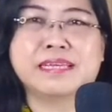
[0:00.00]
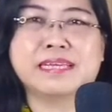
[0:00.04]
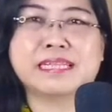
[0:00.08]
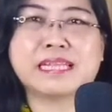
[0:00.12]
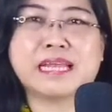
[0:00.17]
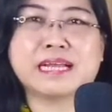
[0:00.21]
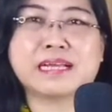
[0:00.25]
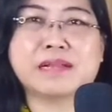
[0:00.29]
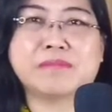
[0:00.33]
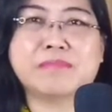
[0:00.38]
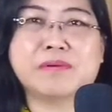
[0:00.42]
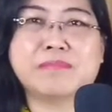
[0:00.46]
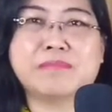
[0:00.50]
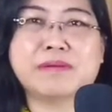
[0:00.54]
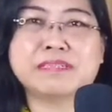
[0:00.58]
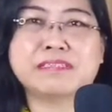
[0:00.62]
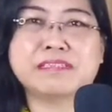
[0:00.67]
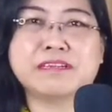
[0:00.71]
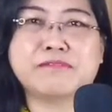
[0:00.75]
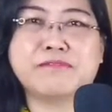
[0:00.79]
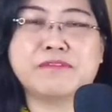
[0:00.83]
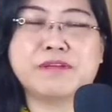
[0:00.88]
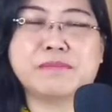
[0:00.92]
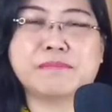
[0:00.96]
Kita akan
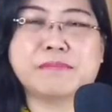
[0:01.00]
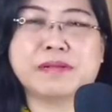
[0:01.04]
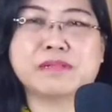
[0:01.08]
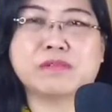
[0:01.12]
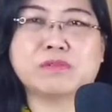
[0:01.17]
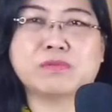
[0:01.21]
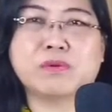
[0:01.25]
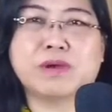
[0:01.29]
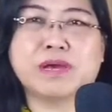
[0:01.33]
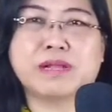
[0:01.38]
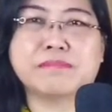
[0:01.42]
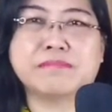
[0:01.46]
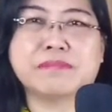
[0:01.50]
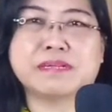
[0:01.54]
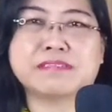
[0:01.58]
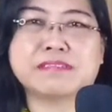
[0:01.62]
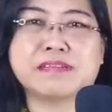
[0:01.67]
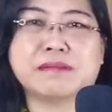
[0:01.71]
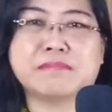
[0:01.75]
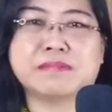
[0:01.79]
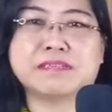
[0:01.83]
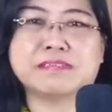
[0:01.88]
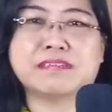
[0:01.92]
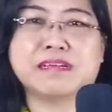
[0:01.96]
membaca firman Tuhan
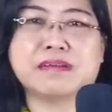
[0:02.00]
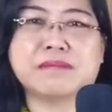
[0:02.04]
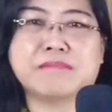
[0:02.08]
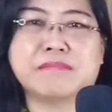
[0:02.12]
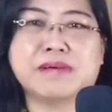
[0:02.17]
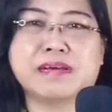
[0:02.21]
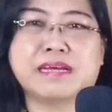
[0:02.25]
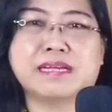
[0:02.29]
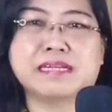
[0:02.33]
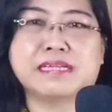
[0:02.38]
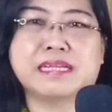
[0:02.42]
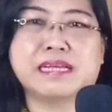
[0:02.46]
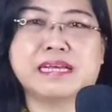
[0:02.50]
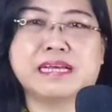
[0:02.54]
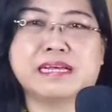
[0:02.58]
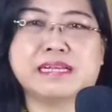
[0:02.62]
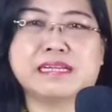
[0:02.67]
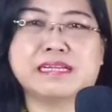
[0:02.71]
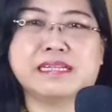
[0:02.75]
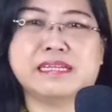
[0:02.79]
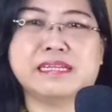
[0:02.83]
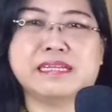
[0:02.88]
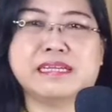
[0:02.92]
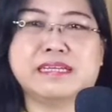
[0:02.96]
bersama-sama
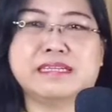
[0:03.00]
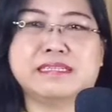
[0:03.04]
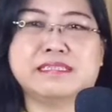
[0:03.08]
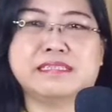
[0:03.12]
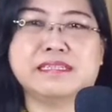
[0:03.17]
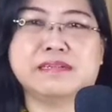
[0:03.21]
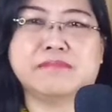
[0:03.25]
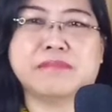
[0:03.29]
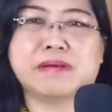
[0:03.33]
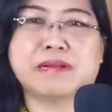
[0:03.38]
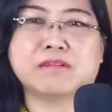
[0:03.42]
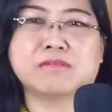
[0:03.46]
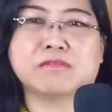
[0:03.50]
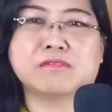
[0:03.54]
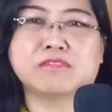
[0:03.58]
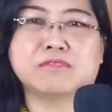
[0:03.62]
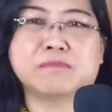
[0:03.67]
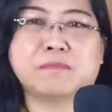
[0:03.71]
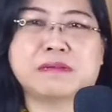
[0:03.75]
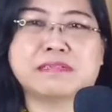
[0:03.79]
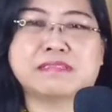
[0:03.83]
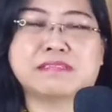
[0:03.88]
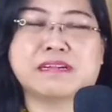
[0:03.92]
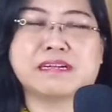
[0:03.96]
dari Injil Markus
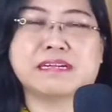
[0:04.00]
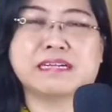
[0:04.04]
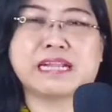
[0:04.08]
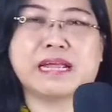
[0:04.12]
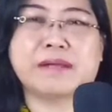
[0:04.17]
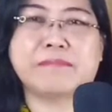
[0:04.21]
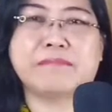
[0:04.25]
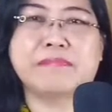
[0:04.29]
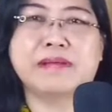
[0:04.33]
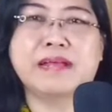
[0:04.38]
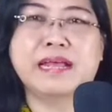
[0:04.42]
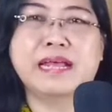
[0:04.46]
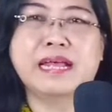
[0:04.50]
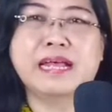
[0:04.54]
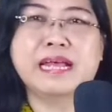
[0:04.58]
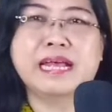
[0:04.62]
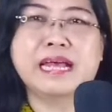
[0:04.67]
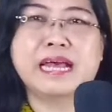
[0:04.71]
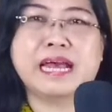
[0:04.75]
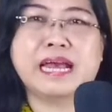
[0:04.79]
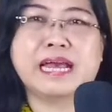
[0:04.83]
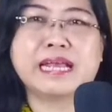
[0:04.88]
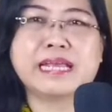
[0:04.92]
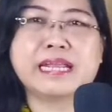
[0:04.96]
pasal 6
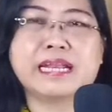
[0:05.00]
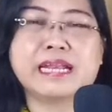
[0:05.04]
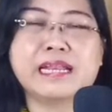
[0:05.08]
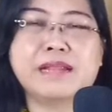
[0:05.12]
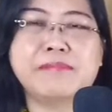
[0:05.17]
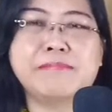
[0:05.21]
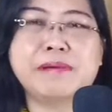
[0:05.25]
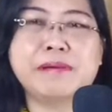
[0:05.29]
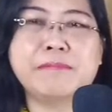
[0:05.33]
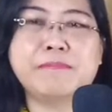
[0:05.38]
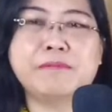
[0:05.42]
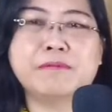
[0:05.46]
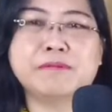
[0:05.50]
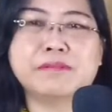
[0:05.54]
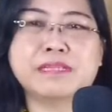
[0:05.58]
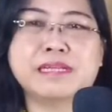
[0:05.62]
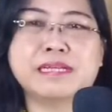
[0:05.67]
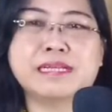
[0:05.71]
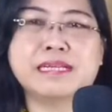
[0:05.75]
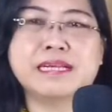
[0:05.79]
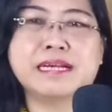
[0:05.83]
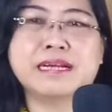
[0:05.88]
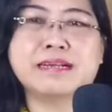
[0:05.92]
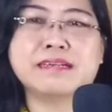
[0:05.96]
ayat
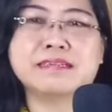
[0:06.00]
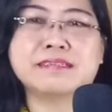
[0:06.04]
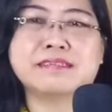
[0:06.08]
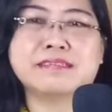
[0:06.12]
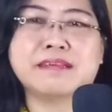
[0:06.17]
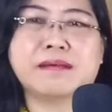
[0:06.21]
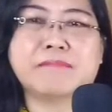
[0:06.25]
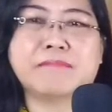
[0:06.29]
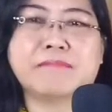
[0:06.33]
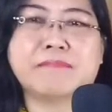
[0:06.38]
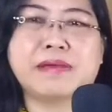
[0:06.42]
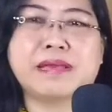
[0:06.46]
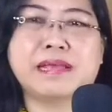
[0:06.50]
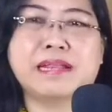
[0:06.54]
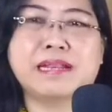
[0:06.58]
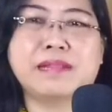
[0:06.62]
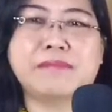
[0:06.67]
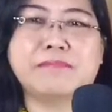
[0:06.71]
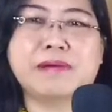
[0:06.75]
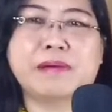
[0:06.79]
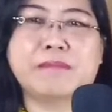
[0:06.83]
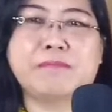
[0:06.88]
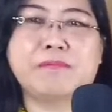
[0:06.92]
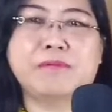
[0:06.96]
53 sampai
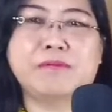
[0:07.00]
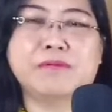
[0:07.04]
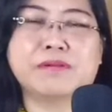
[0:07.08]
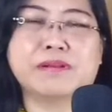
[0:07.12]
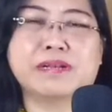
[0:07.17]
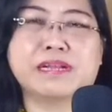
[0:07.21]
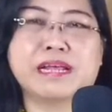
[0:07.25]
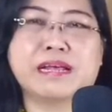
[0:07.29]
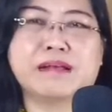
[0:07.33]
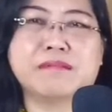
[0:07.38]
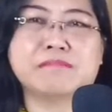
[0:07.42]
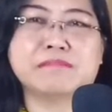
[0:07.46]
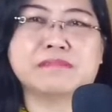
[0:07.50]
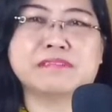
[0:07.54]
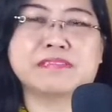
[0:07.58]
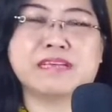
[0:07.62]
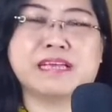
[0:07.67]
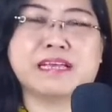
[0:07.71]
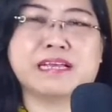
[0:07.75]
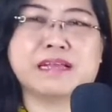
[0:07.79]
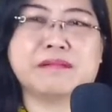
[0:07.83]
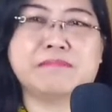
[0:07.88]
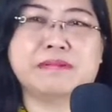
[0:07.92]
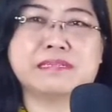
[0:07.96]
56.
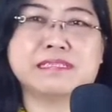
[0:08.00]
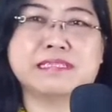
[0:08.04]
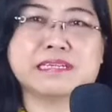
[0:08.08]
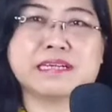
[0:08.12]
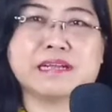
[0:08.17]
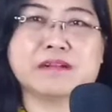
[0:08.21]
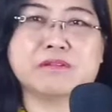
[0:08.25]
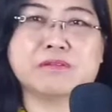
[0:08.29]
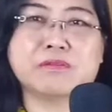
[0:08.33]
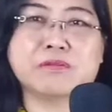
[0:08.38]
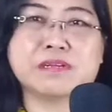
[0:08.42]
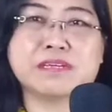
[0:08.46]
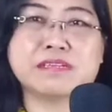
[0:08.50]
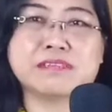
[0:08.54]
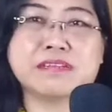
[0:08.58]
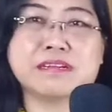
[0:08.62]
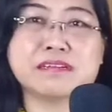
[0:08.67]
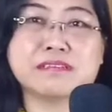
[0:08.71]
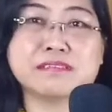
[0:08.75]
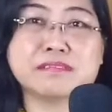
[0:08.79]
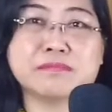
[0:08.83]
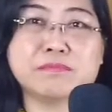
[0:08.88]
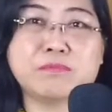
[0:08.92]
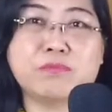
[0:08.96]
Saya akan bacakan untuk
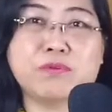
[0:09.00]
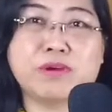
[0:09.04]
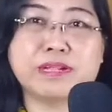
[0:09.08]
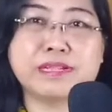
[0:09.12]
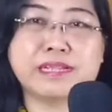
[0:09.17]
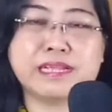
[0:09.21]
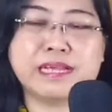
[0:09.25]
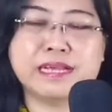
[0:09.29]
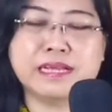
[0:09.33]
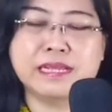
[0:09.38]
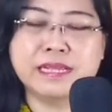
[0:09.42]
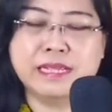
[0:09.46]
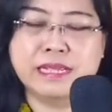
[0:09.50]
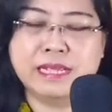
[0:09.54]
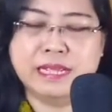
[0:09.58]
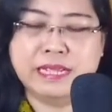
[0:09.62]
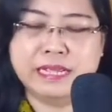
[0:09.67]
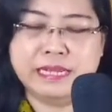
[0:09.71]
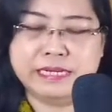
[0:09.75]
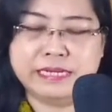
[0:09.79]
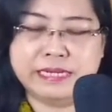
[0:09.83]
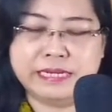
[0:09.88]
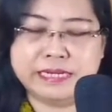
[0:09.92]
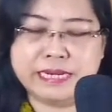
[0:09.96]
kita semuanya
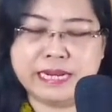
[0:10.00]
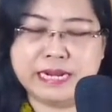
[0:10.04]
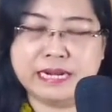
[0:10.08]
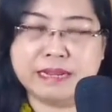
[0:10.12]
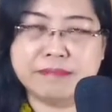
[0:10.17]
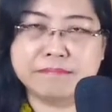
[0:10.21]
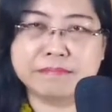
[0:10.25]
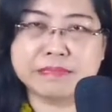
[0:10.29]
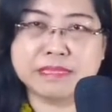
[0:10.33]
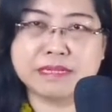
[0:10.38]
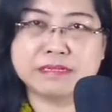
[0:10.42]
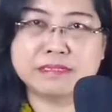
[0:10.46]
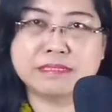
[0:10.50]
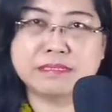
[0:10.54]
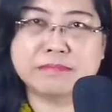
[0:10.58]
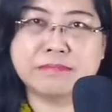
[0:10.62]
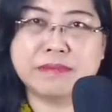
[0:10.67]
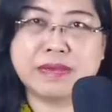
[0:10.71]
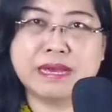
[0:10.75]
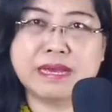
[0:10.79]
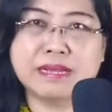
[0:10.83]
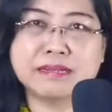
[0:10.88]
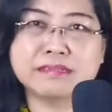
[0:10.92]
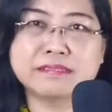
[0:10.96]
di dalam
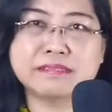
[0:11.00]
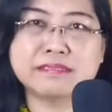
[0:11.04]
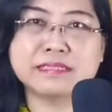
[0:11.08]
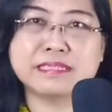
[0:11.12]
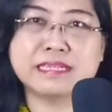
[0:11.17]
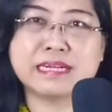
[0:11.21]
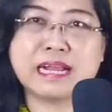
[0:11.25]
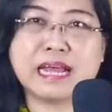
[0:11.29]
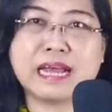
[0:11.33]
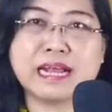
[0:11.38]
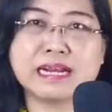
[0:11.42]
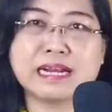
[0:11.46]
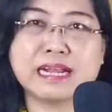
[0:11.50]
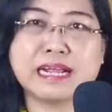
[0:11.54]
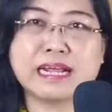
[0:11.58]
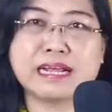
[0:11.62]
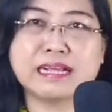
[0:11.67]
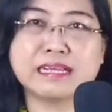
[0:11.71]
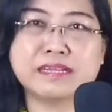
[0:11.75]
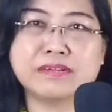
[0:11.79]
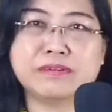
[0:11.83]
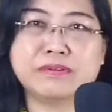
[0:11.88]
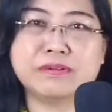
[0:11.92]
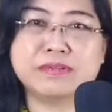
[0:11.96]
terjemahan
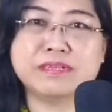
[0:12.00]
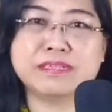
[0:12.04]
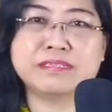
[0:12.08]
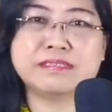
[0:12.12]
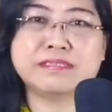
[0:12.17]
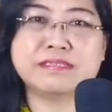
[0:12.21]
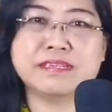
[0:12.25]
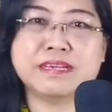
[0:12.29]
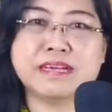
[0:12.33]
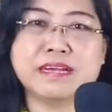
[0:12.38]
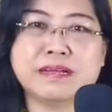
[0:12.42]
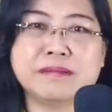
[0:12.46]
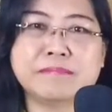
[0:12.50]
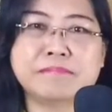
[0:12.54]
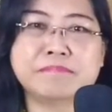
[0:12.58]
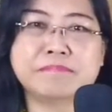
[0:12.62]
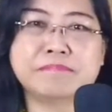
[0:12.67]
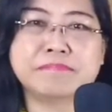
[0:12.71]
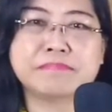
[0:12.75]
sederhana Indonesia.